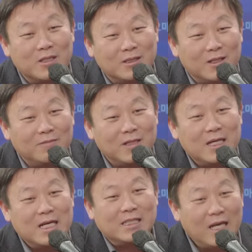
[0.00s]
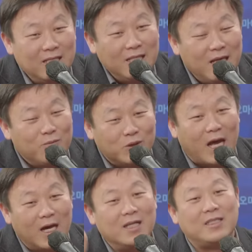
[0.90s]
것처럼
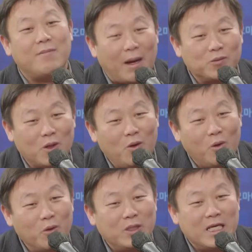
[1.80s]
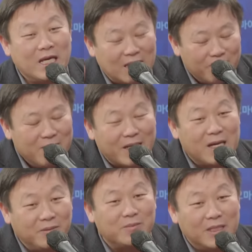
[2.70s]
선기무사 제 마음속에는 오로지 김건희밖에
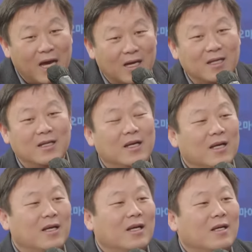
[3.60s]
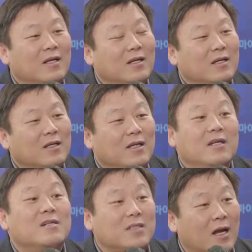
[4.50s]
없습니다.
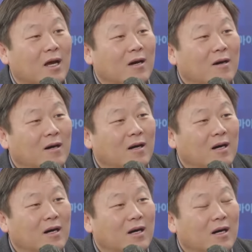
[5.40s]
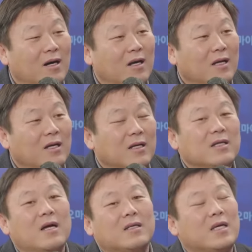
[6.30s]
이런 거잖아요. 예.
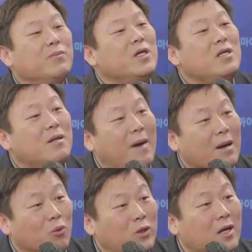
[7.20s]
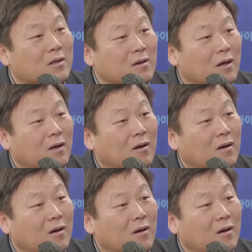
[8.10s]
그러니까 김건희를 말 못하는 거예요.